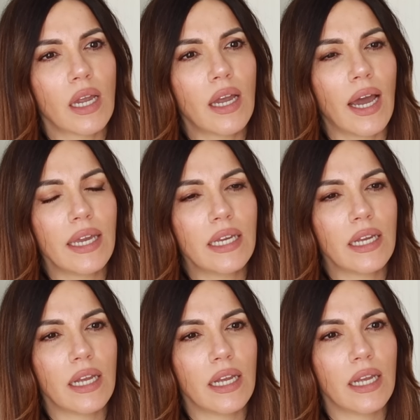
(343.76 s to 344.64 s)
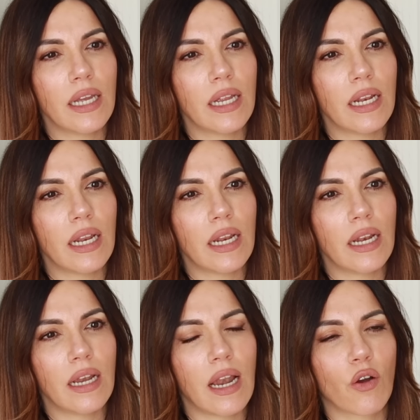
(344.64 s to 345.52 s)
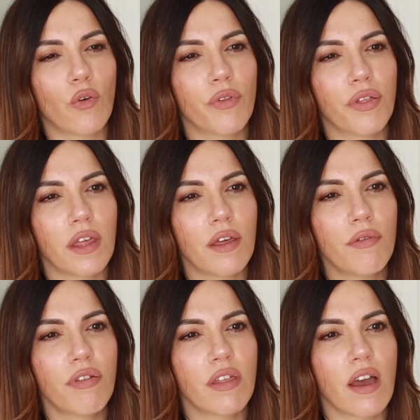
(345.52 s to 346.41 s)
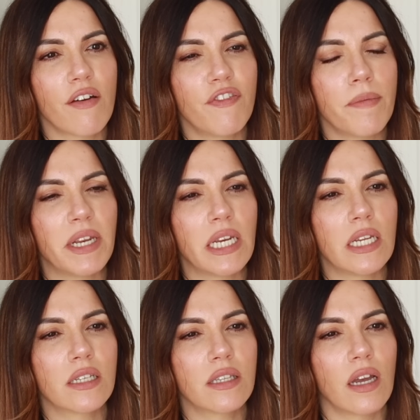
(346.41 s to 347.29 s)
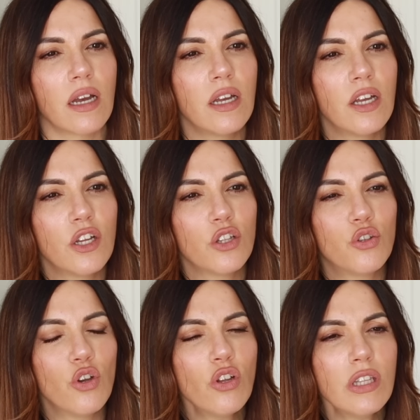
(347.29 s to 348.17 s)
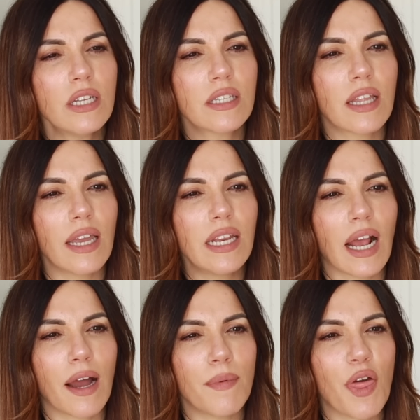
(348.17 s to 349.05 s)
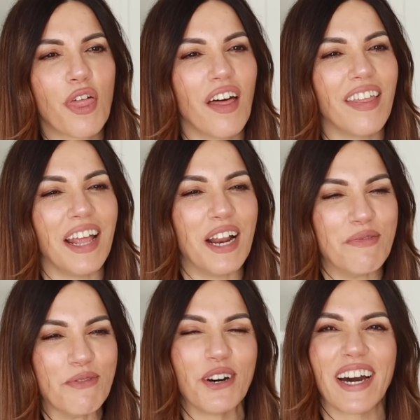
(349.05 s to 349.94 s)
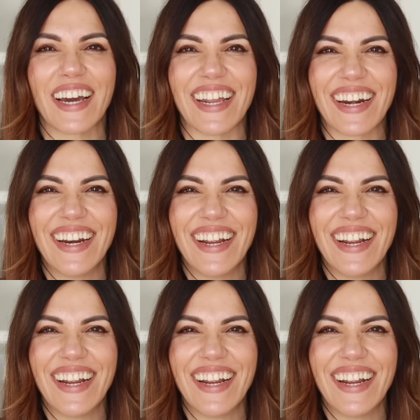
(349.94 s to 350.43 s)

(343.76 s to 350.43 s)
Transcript: ahí eh, la conciencia feminista? ¿Dónde está ahí la cabeza de la mujer?